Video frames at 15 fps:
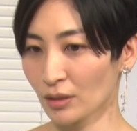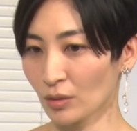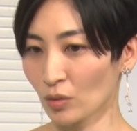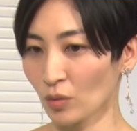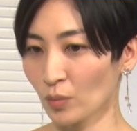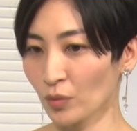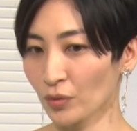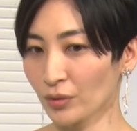と
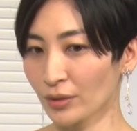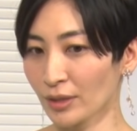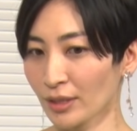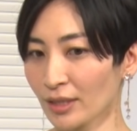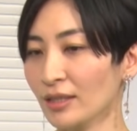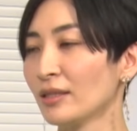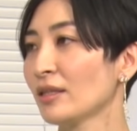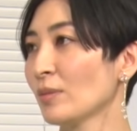思って
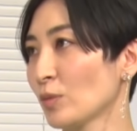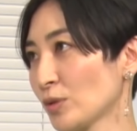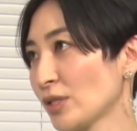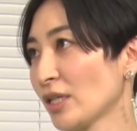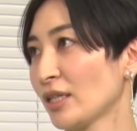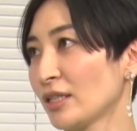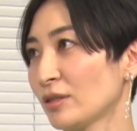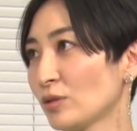聞いても
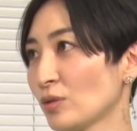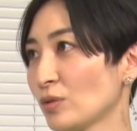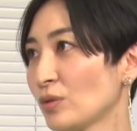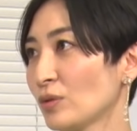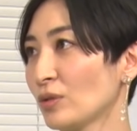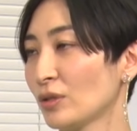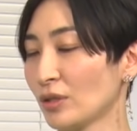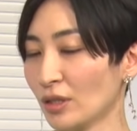成立す
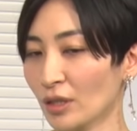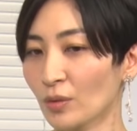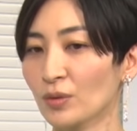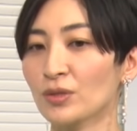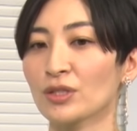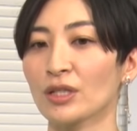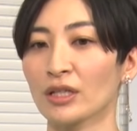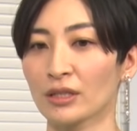るっておっ
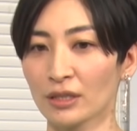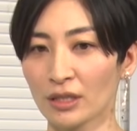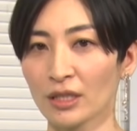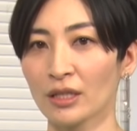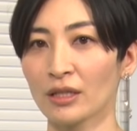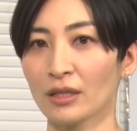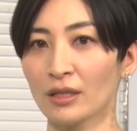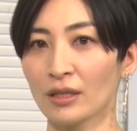しゃっ
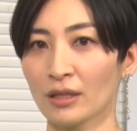て